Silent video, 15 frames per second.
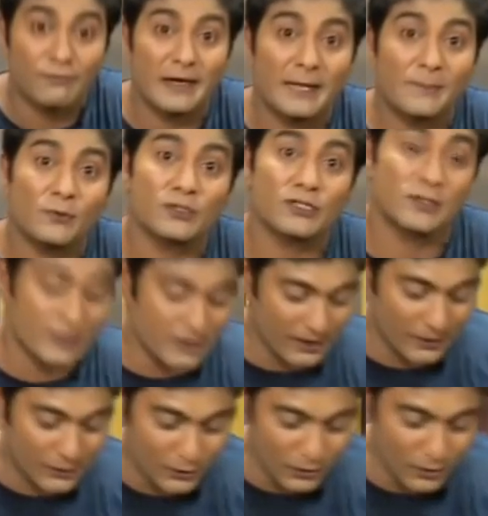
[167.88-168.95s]
ఫ్లేమ్ కొంచెం
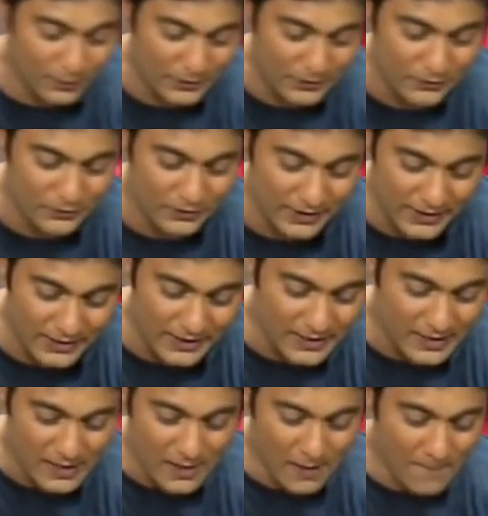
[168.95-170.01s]
కంట్రోల్లో పెట్టుకొని
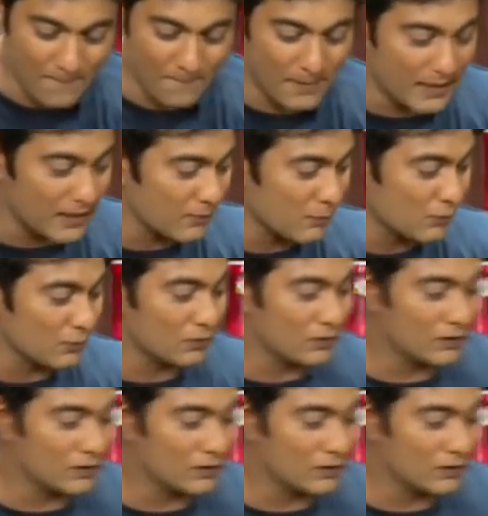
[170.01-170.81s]
మనము